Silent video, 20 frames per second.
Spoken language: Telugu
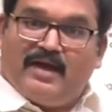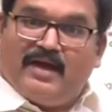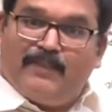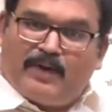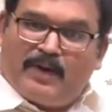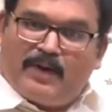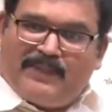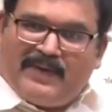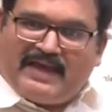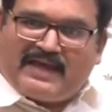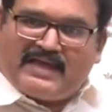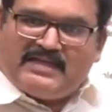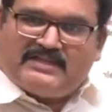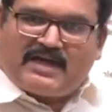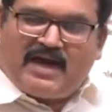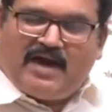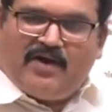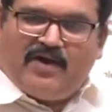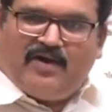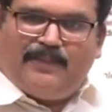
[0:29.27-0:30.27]
ఎప్పుడు
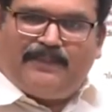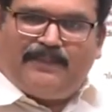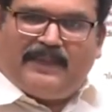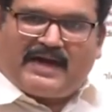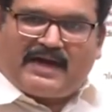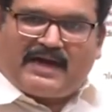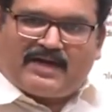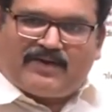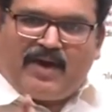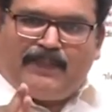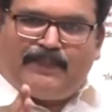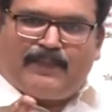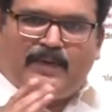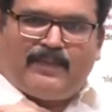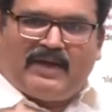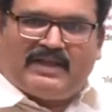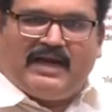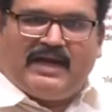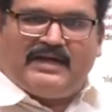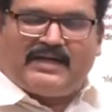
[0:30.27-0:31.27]
పీకించాడో పీకటం
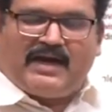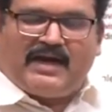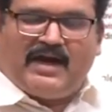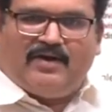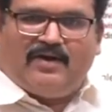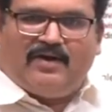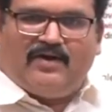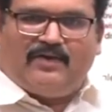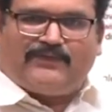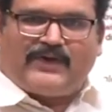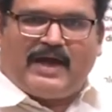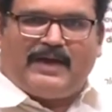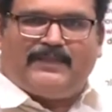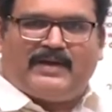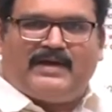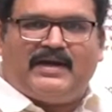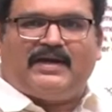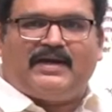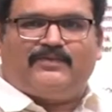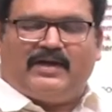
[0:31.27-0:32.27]
ఎప్పుడు మొదలెట్టాడో
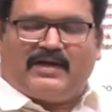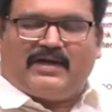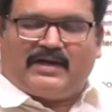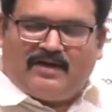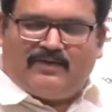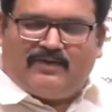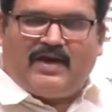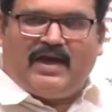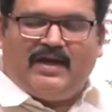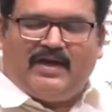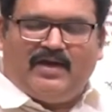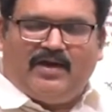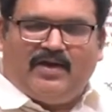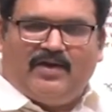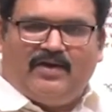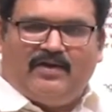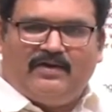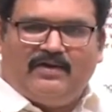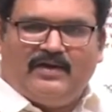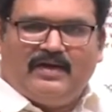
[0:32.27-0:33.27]
ఫైబర్ నెట్వర్క్
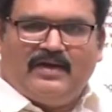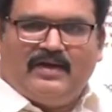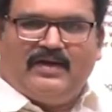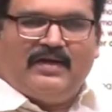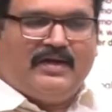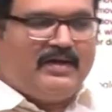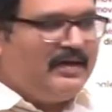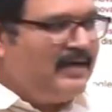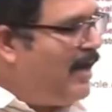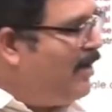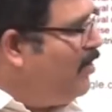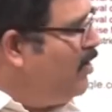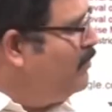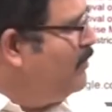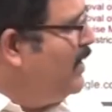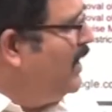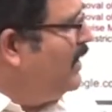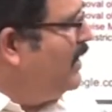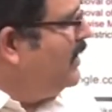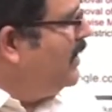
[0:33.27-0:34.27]
వైర్లు
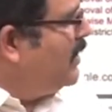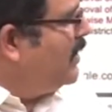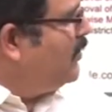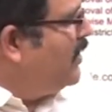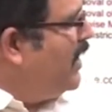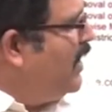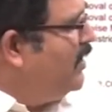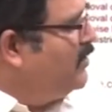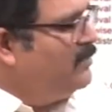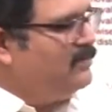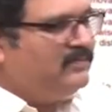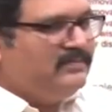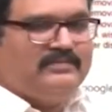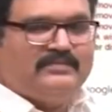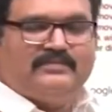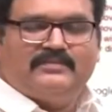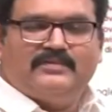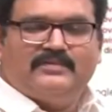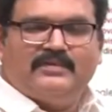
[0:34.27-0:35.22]
నవంబర్ ఇరవై ఐదు